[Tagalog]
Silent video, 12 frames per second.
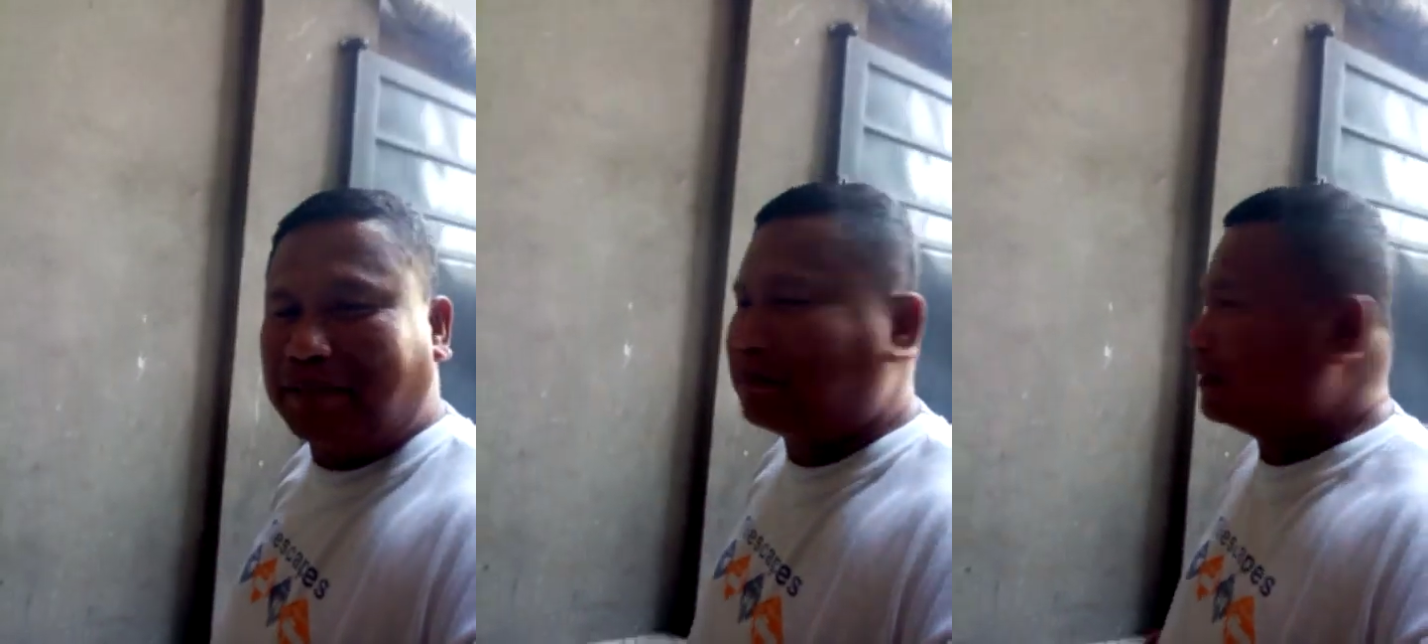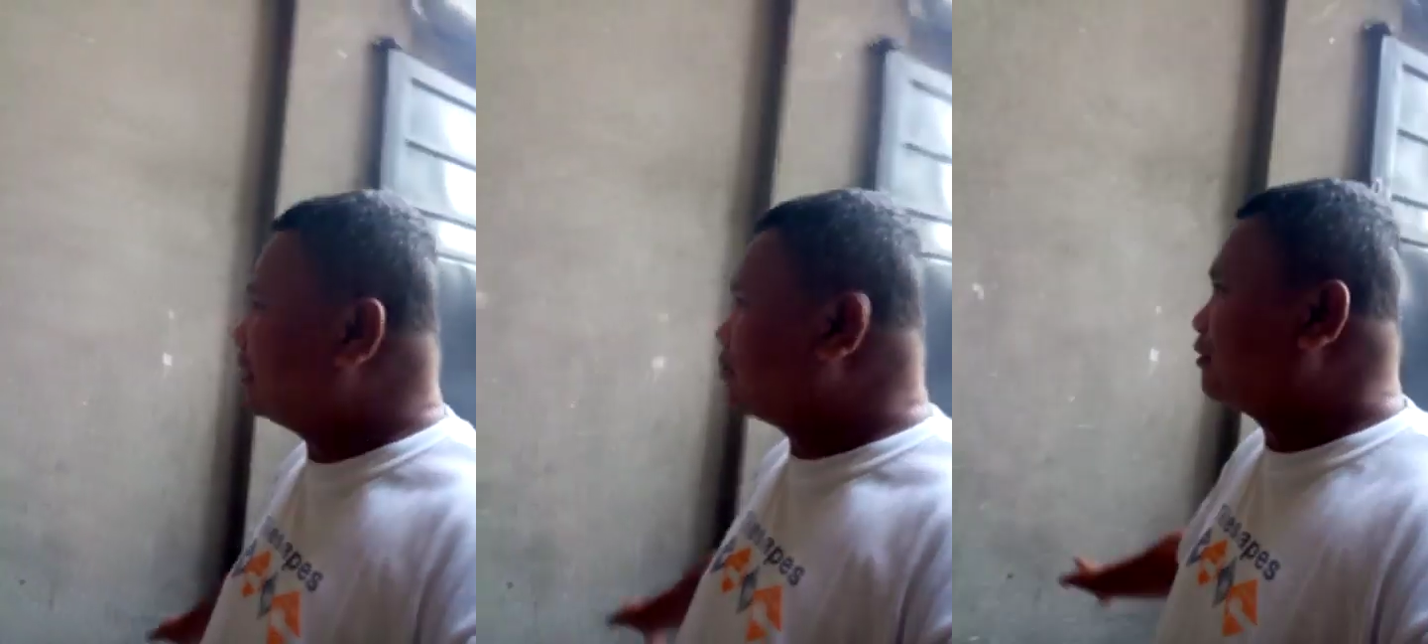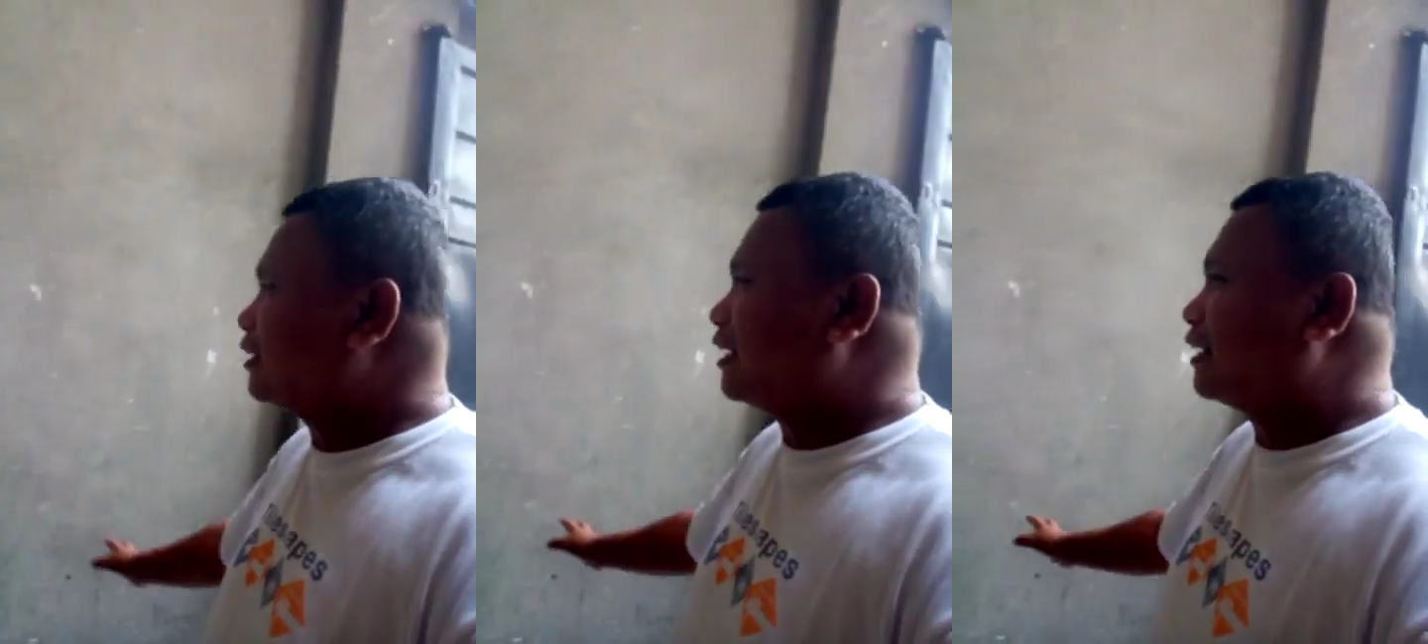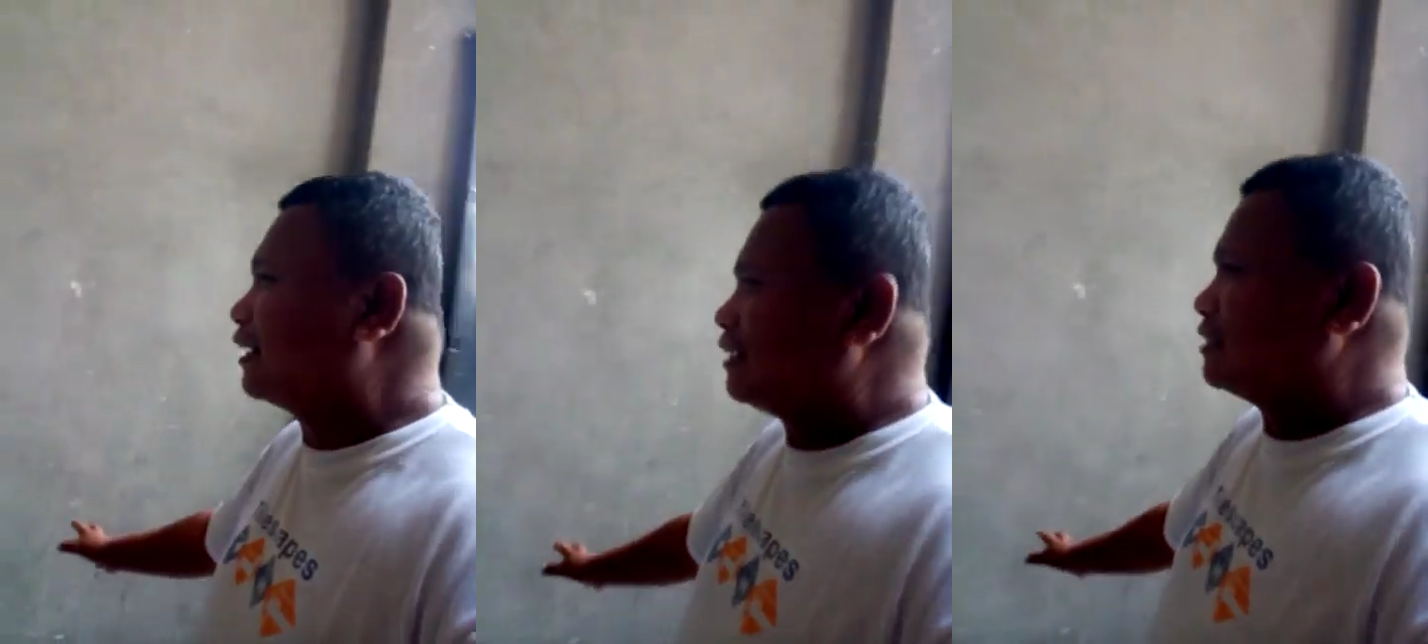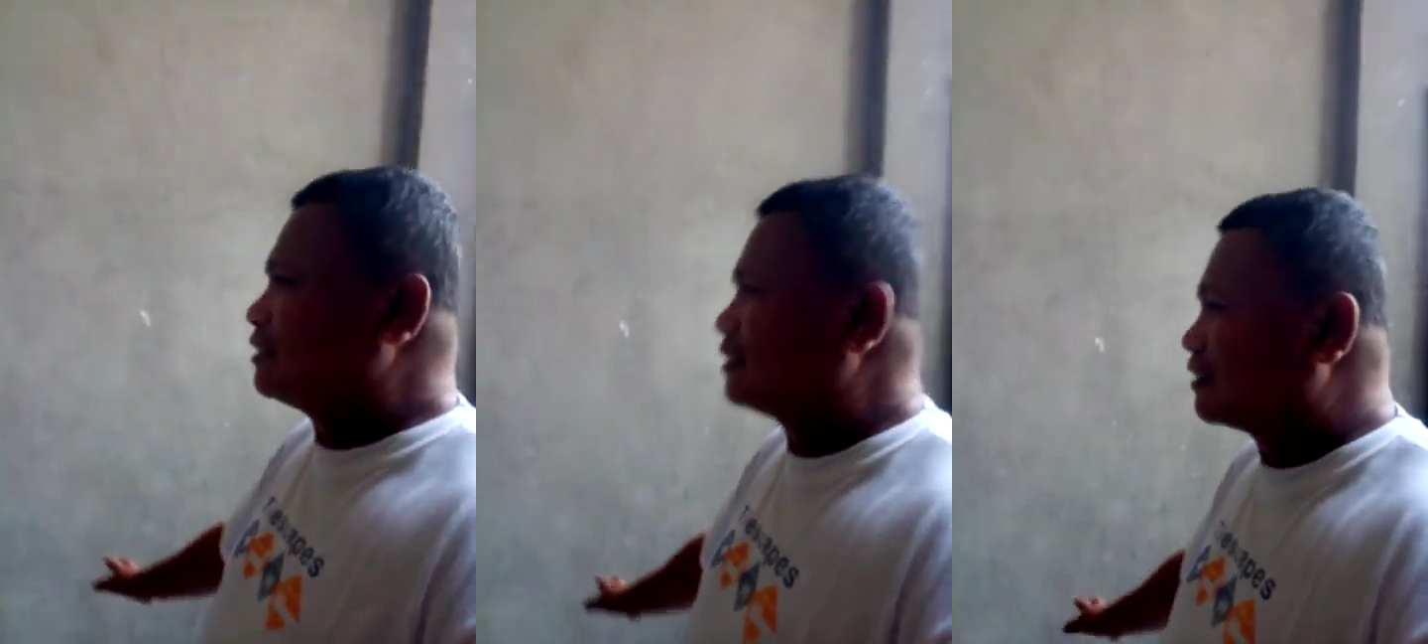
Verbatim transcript: pader mo na yan, guys.